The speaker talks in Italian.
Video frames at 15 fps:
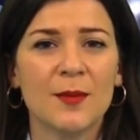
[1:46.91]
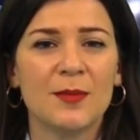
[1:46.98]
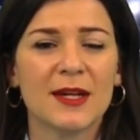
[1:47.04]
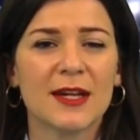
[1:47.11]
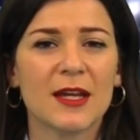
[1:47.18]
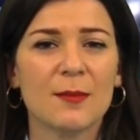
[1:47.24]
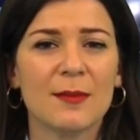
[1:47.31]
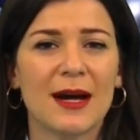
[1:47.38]

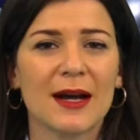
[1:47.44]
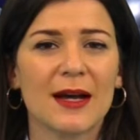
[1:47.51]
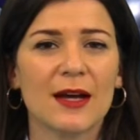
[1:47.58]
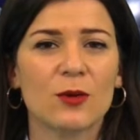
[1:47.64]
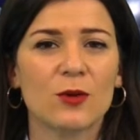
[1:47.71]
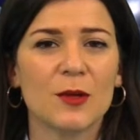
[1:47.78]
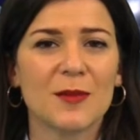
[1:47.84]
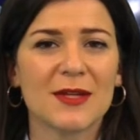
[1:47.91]
perché
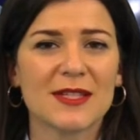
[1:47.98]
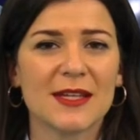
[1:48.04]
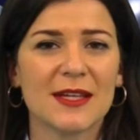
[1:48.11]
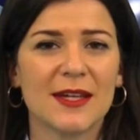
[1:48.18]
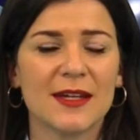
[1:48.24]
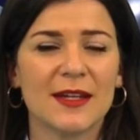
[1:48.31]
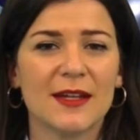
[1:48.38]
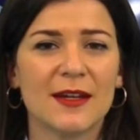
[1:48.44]
mancano le
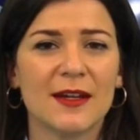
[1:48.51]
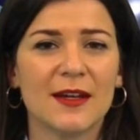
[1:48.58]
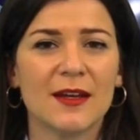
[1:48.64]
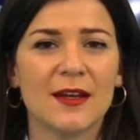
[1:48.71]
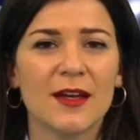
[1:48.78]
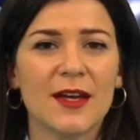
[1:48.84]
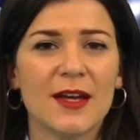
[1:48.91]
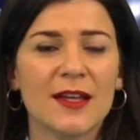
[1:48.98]

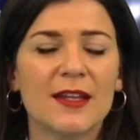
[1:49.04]
mascherine.